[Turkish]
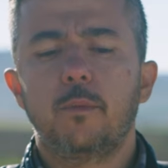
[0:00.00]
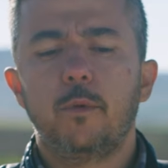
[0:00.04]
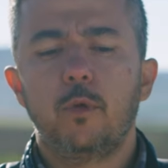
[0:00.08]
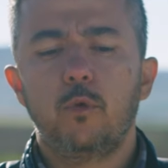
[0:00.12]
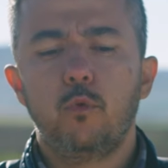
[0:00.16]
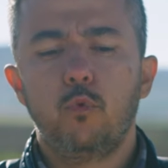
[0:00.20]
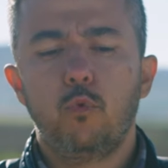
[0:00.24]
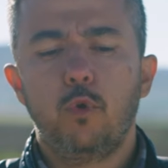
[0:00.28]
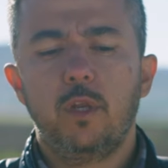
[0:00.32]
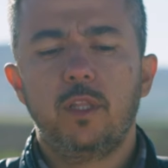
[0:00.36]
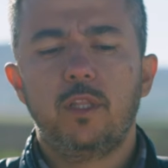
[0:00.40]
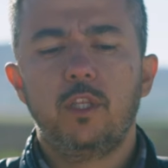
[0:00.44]
Tabii
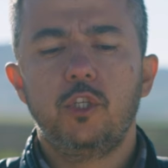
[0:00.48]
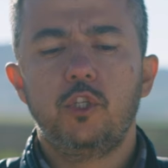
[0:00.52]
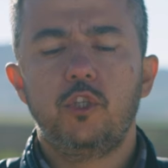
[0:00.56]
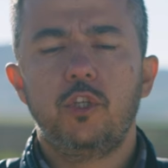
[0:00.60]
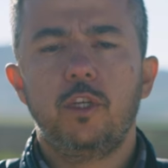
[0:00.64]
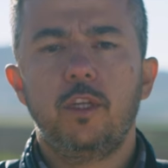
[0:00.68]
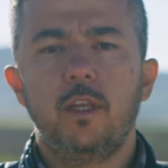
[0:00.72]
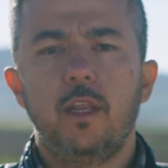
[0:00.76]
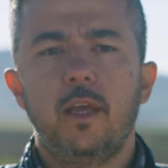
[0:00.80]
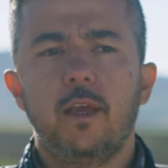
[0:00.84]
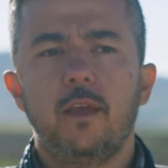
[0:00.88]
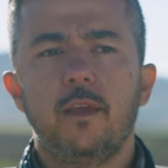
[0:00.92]

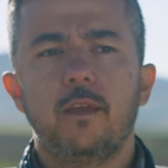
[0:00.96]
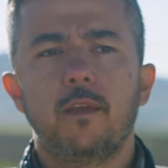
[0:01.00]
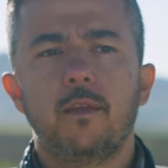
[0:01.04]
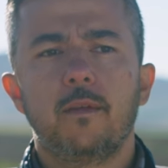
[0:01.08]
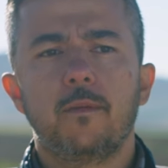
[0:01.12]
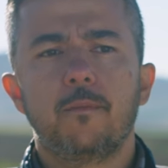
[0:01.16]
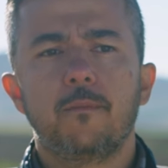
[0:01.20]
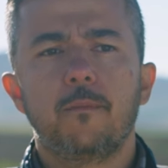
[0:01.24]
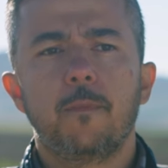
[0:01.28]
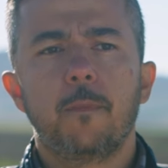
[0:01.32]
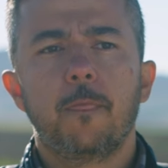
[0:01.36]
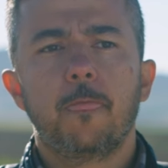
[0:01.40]
üreticiyle,
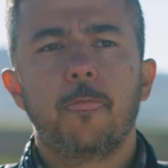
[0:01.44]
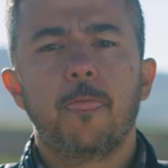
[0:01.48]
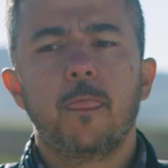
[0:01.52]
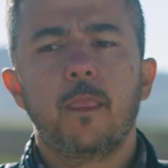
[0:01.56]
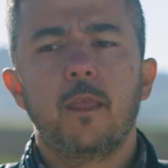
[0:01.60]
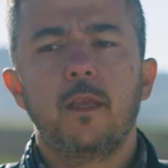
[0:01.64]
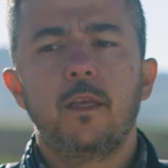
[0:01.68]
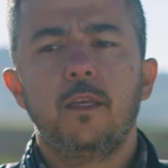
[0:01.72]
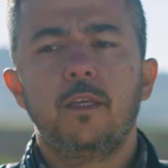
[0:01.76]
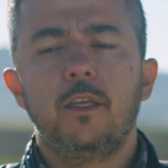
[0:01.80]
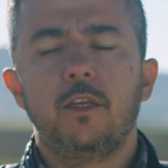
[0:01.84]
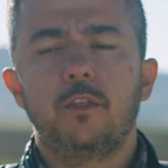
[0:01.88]

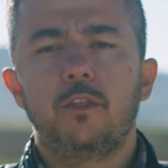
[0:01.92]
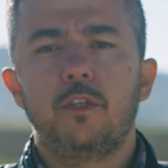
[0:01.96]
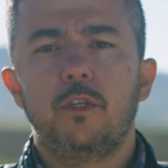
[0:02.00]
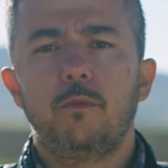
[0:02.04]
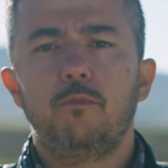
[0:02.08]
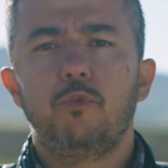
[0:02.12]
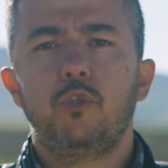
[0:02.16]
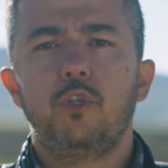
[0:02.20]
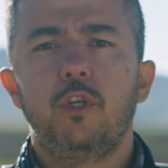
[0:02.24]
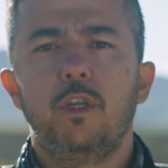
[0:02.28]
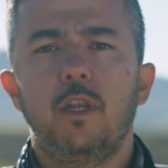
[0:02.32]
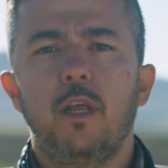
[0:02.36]

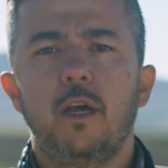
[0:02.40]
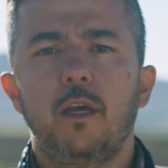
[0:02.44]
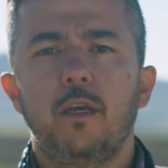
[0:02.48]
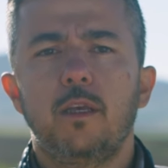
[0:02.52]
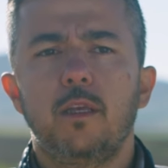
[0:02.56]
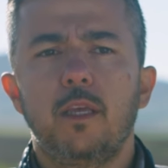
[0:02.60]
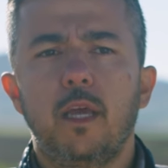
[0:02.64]
yatırımcıyla